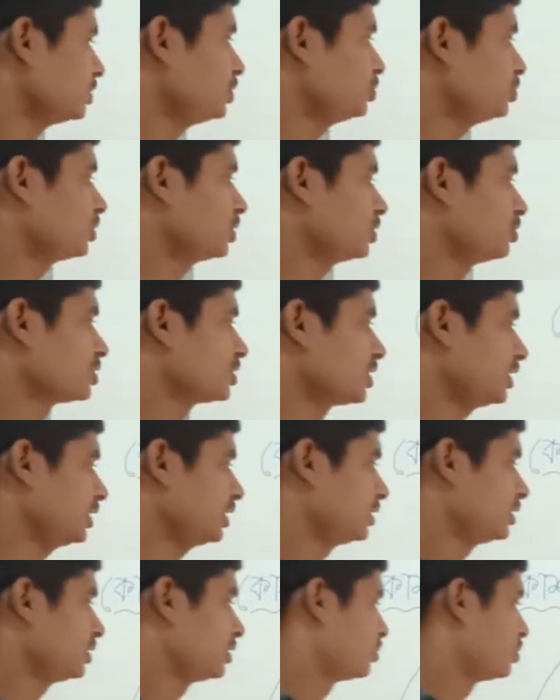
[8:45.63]
জীবন দশায়
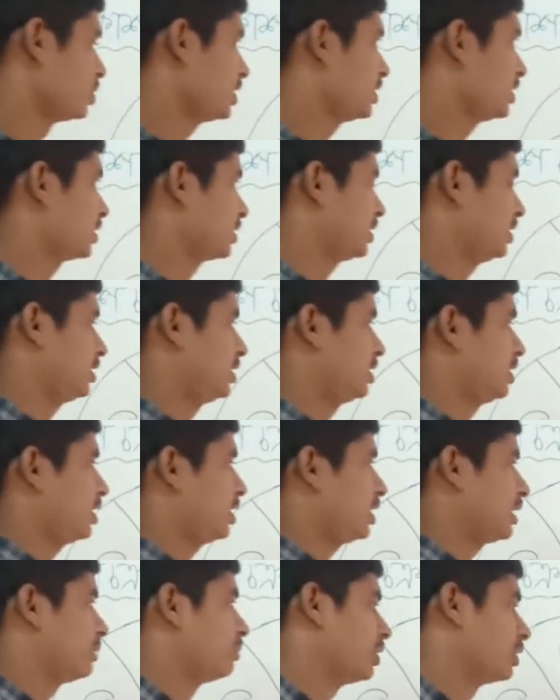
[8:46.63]
ঘটে থাকে
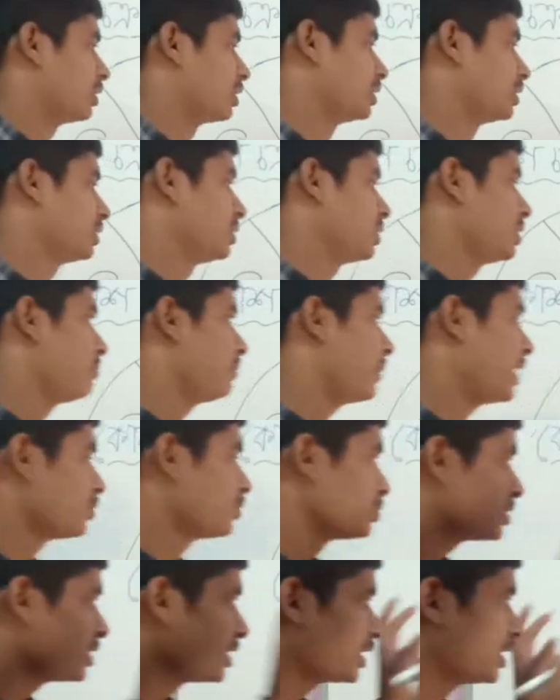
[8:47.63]
এবং
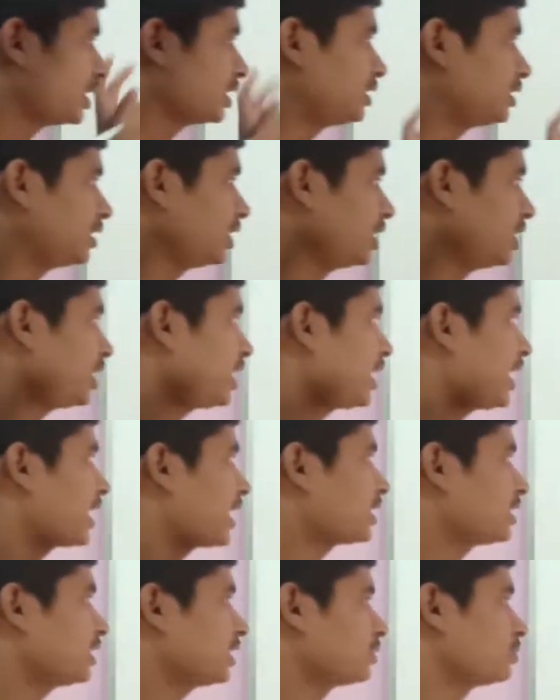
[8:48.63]
মানুষের ক্ষেত্রে একটা